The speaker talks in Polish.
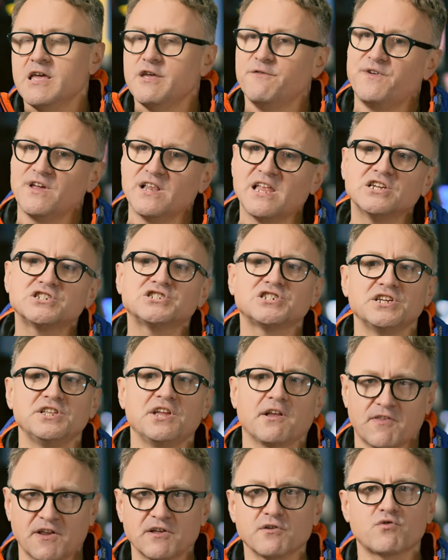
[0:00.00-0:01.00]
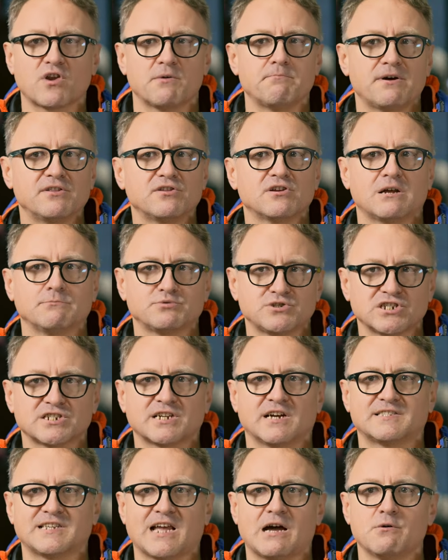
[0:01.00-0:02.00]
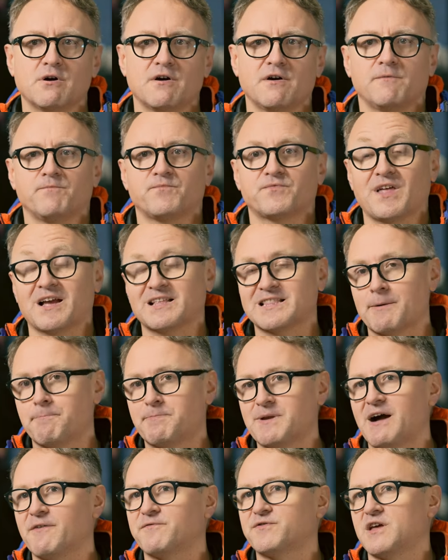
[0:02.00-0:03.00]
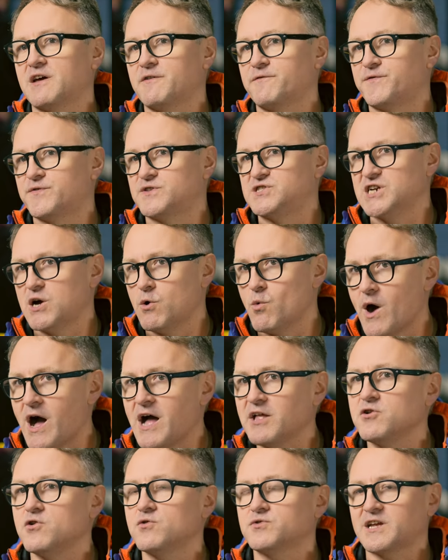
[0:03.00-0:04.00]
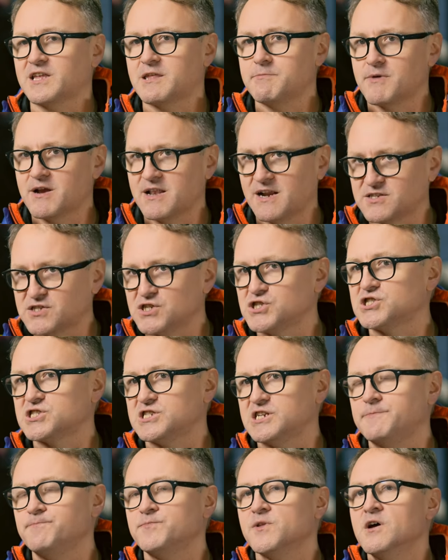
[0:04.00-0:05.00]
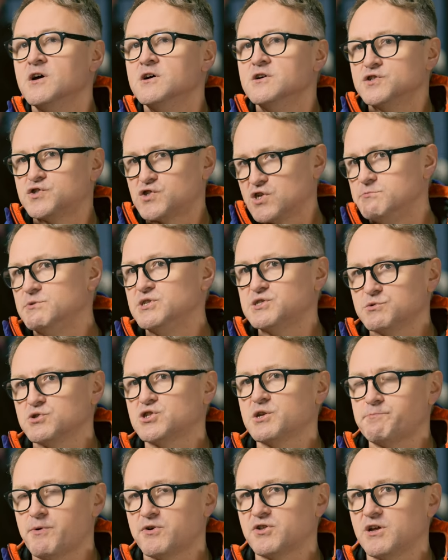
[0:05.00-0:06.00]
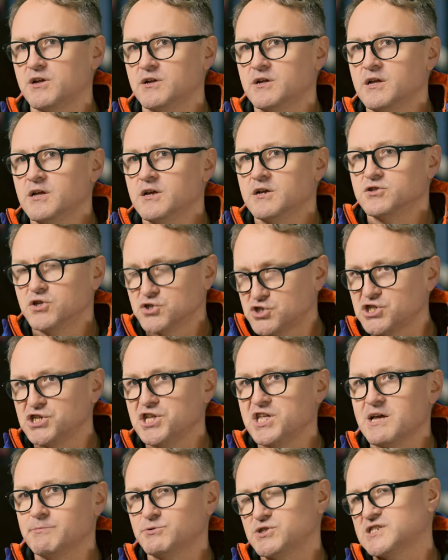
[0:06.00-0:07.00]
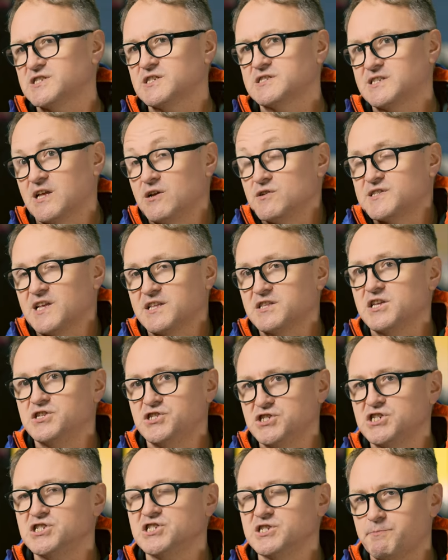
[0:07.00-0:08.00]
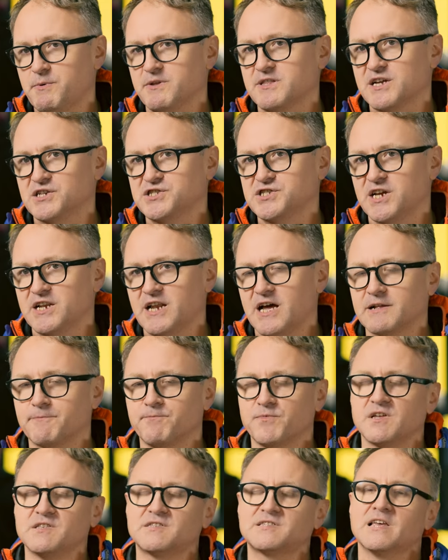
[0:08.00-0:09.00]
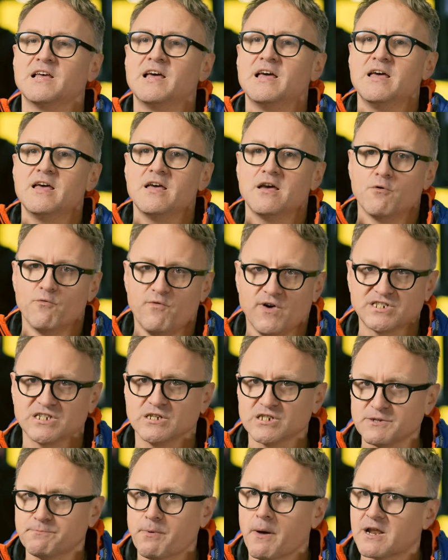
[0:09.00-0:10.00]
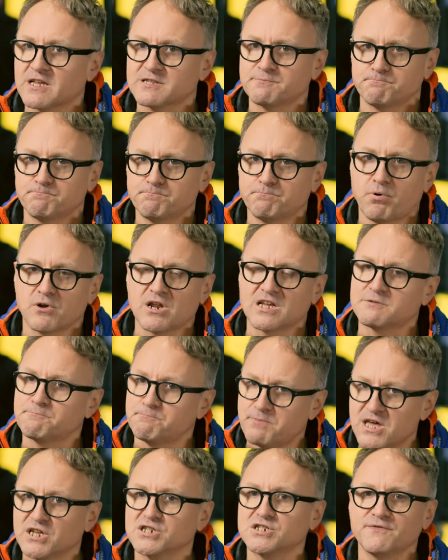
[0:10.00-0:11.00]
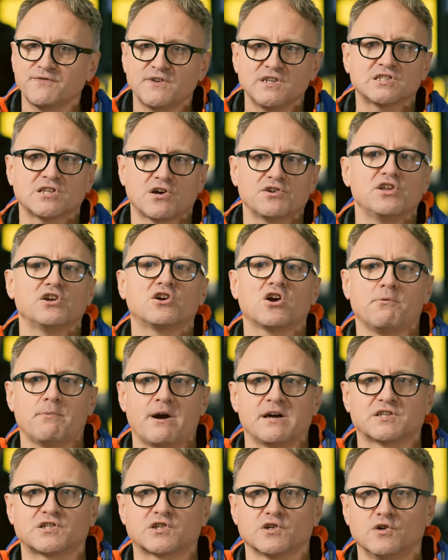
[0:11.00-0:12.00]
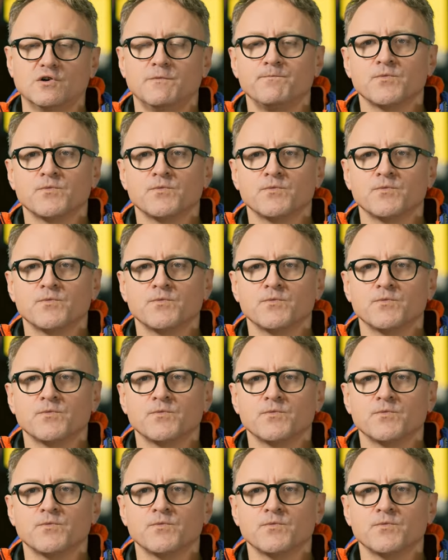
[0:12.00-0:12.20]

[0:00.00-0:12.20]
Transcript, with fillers: I wiele jeszcze innych terenów, które będą nam przeszkadzały tak naprawdę w działaniu takim klasycznym, z którym mieliśmy do tej pory do czynienia przez ostatnie 10 czy 15 lat. Więc Uważam, że po raz, po raz pierwszy w historii e commerce